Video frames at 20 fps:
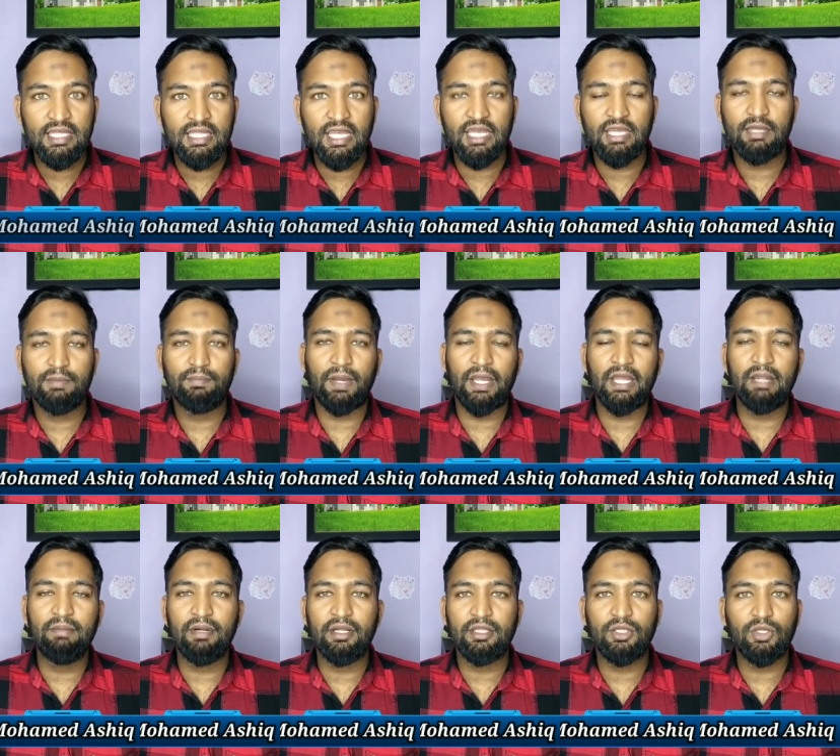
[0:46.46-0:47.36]
இதை
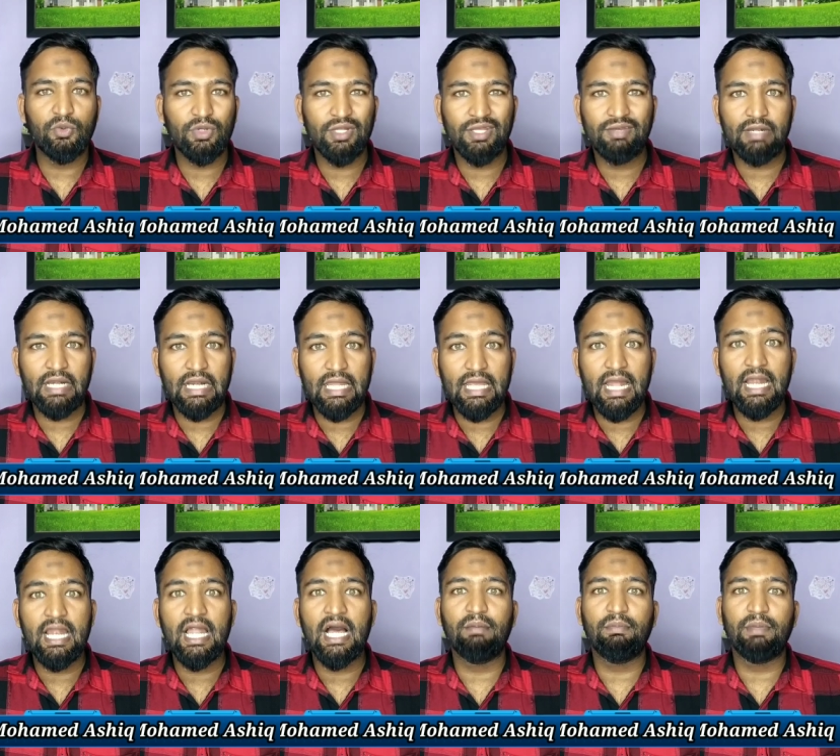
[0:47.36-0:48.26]
பயன்படுத்தக்கூடியவர்கள்
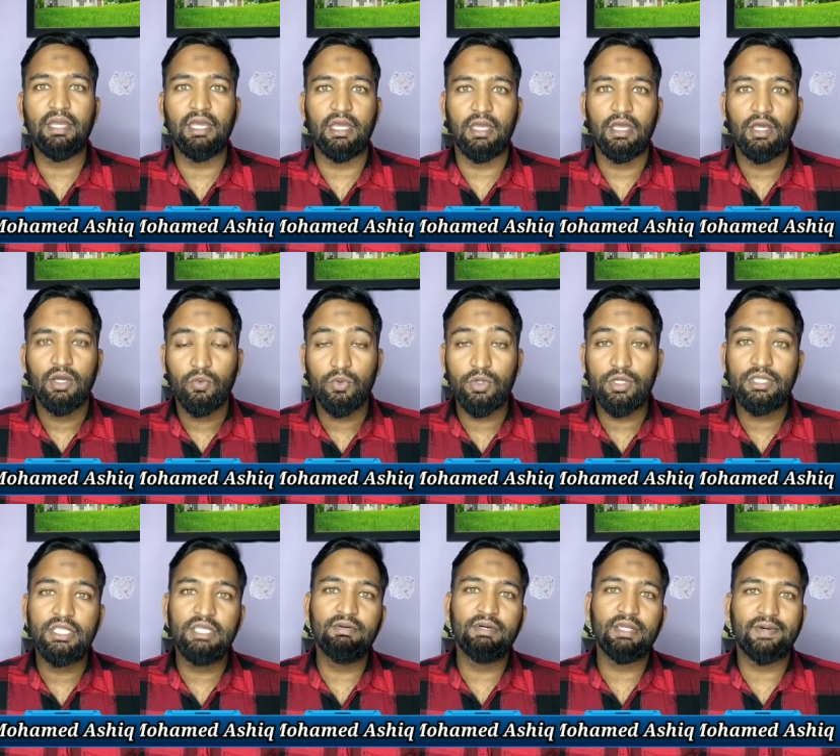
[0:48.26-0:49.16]
எல்லாமே ஒரு
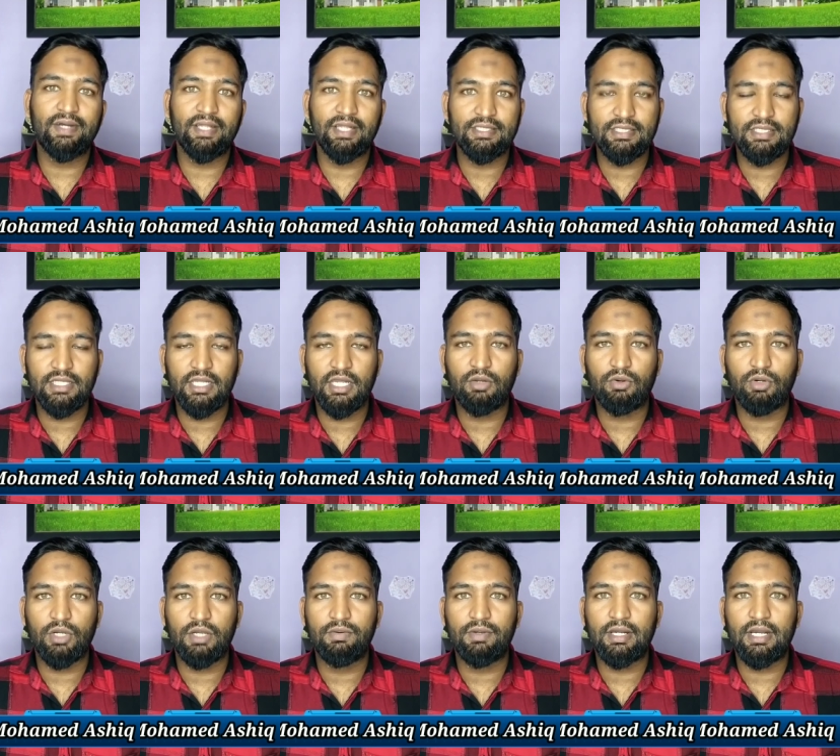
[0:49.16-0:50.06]
தீவிரவாத சிந்தனை
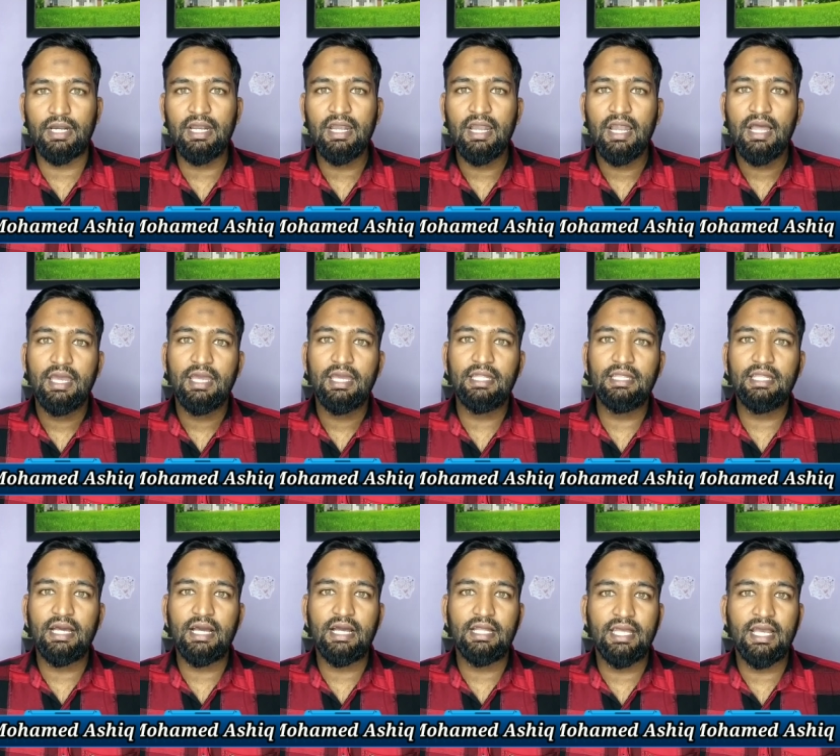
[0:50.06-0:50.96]
கொண்டவர்கள்
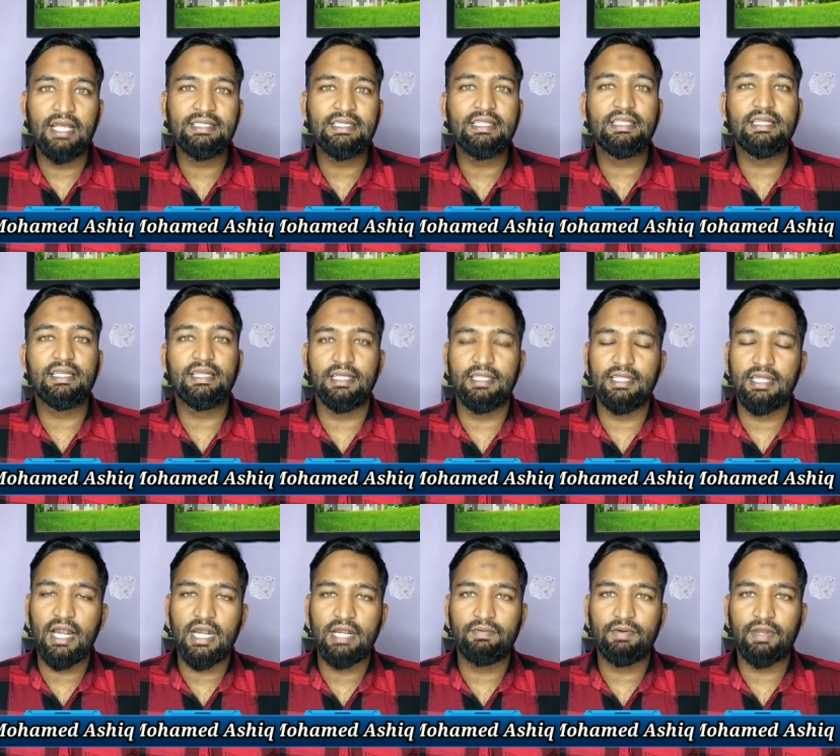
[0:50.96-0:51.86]
இந்த தேசத்திற்கு
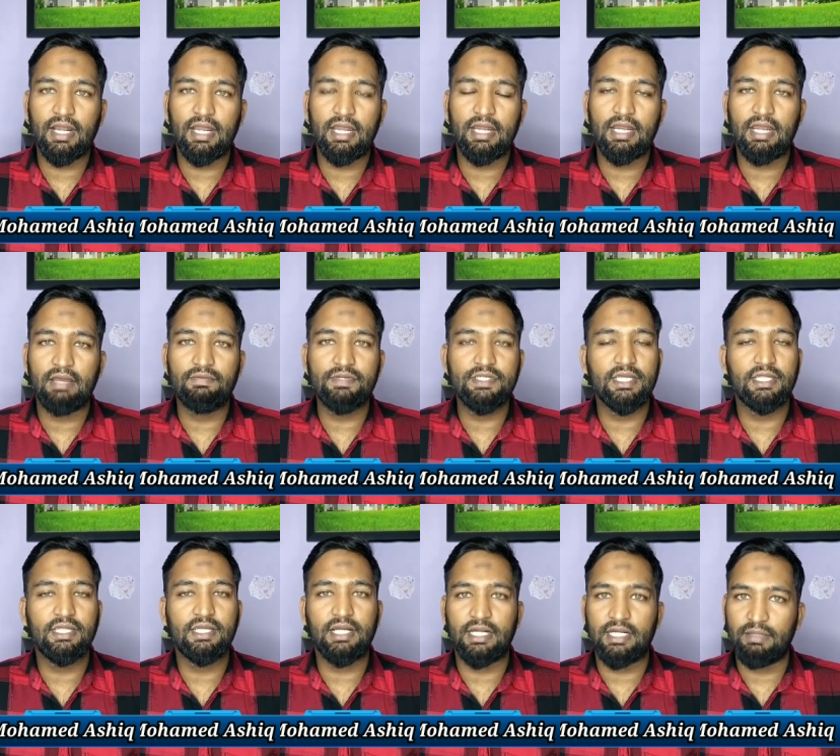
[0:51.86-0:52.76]
எதிரானவர்கள் என்ற
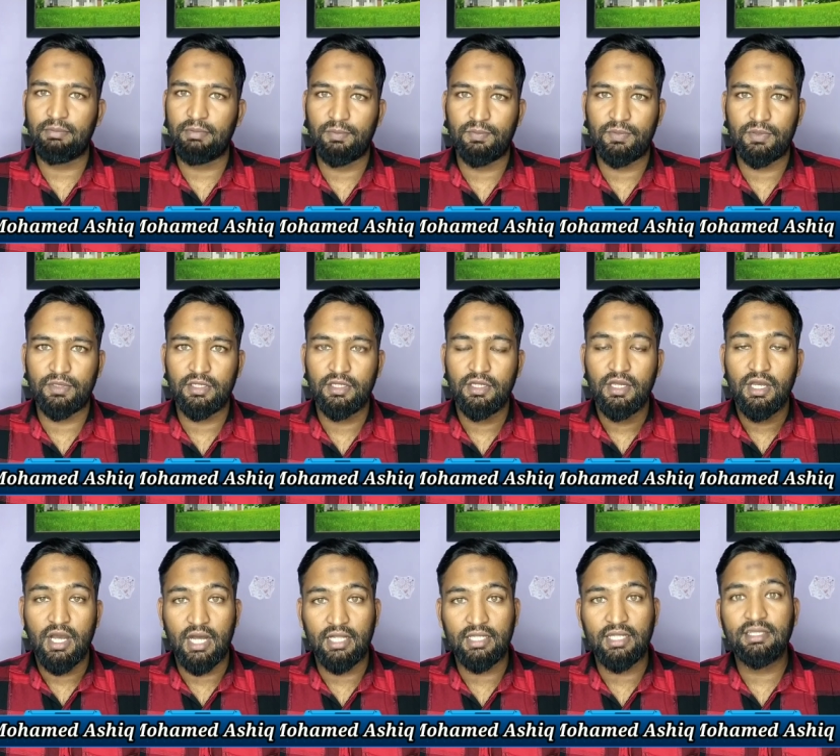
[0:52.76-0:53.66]
விஷயத்தை கட்டமைப்பது
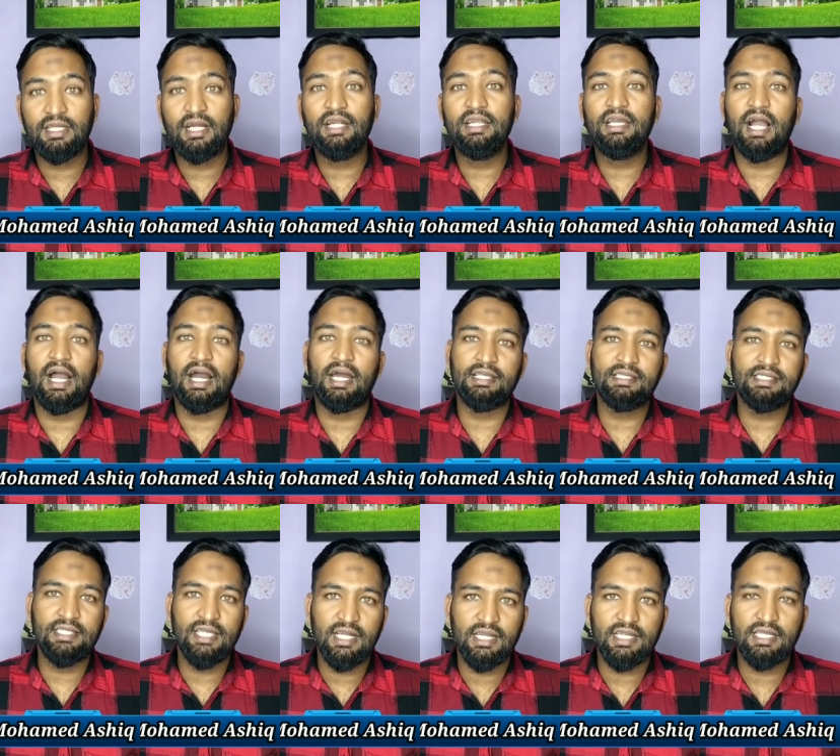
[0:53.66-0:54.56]
அதை தாண்டி
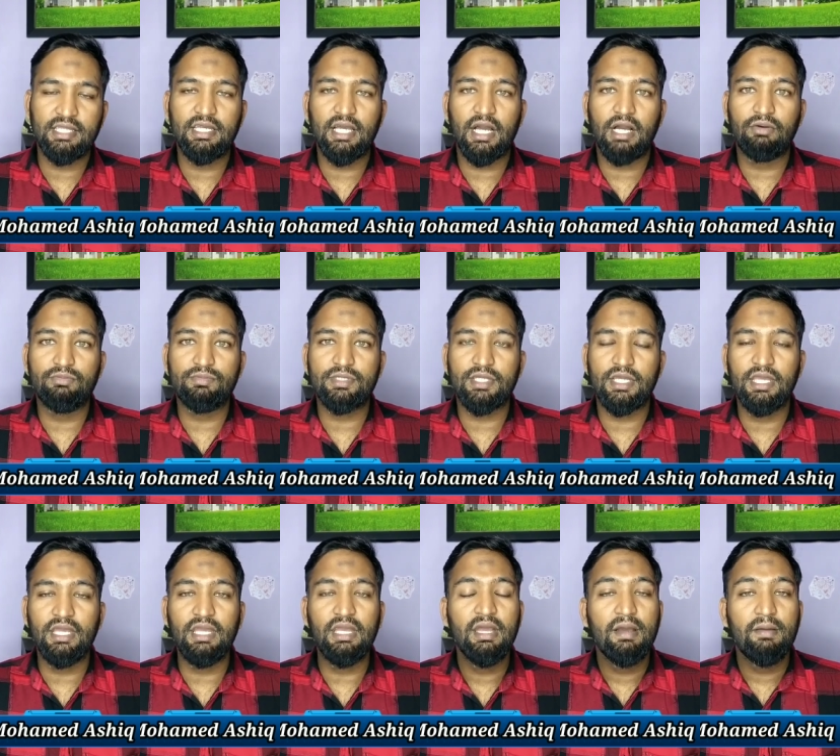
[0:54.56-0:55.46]
அரசியல் ரீதியாகவும்
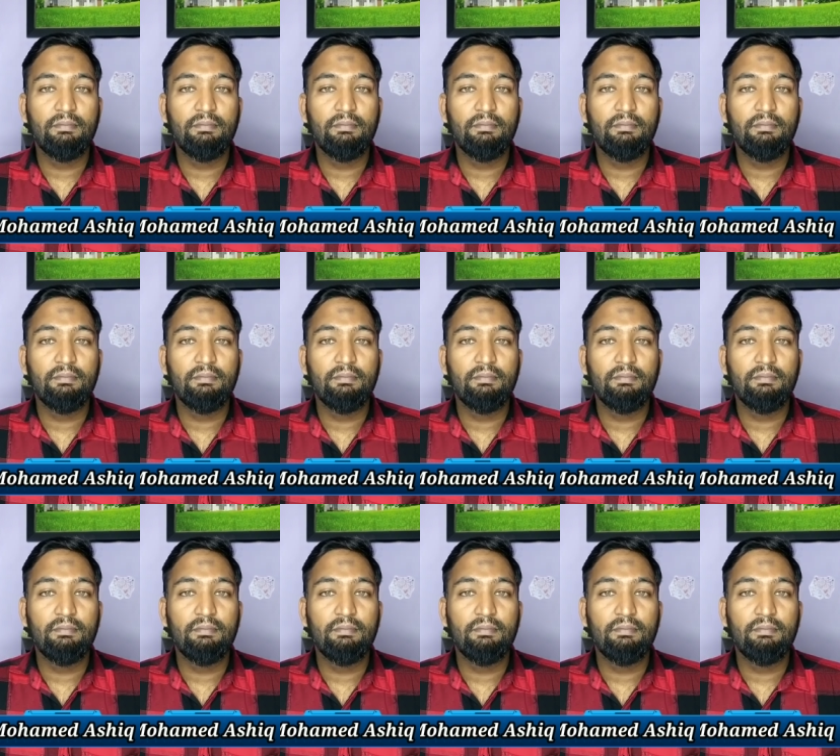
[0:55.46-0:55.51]
சரி